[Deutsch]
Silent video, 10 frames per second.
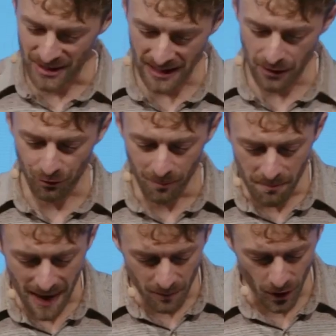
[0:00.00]
Begriff
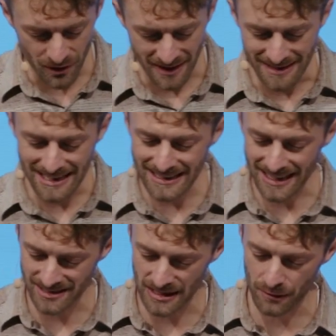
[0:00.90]
Mammon
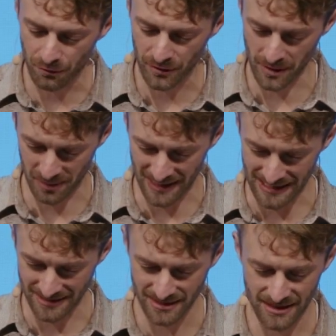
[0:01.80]
negativ
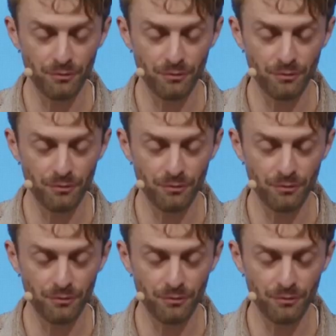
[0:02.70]
geprägt.